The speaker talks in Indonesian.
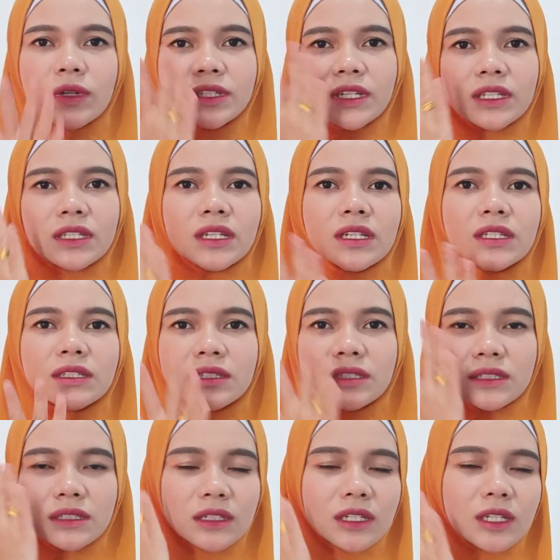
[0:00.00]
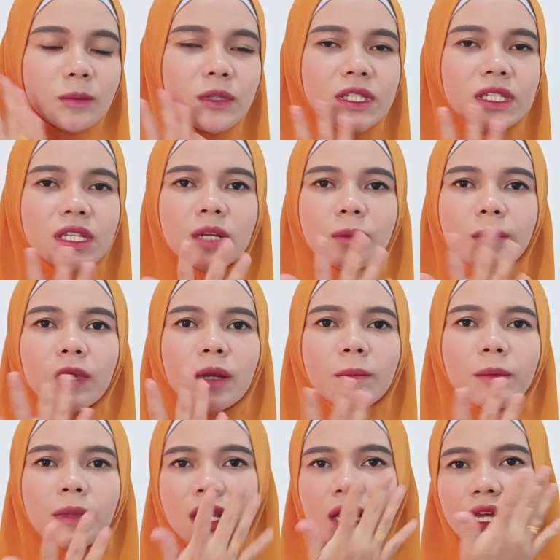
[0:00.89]
wajahnya dipijat
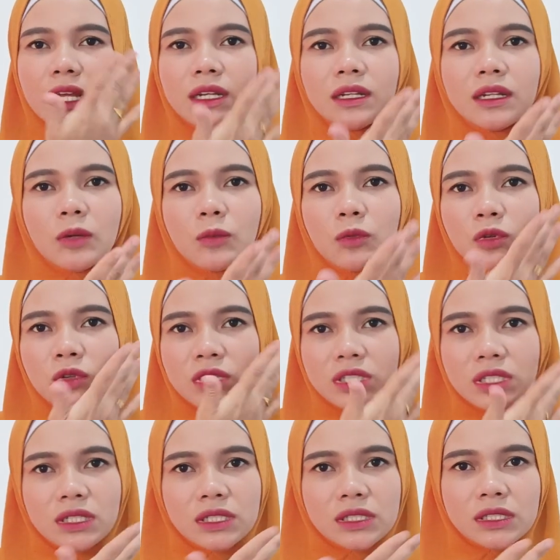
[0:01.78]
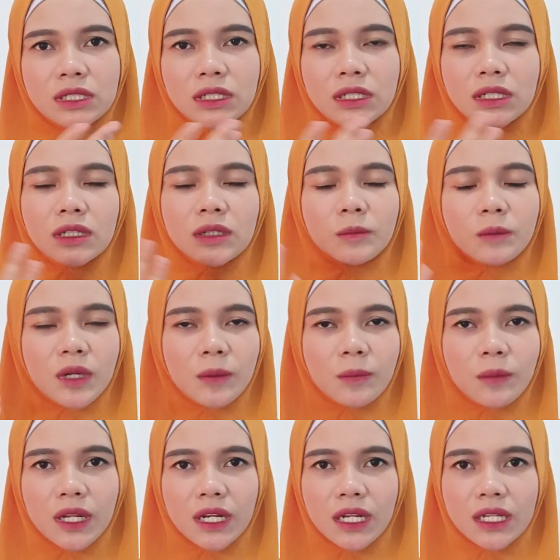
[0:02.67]
pelan-pelan, nggak perlu kencang-kencang,
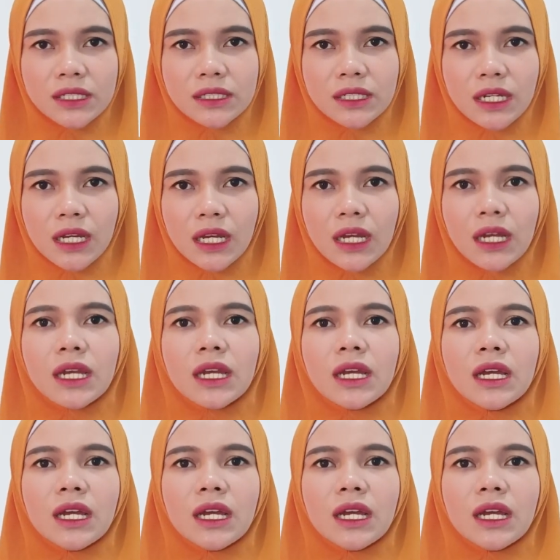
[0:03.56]
pelan-pelan aja.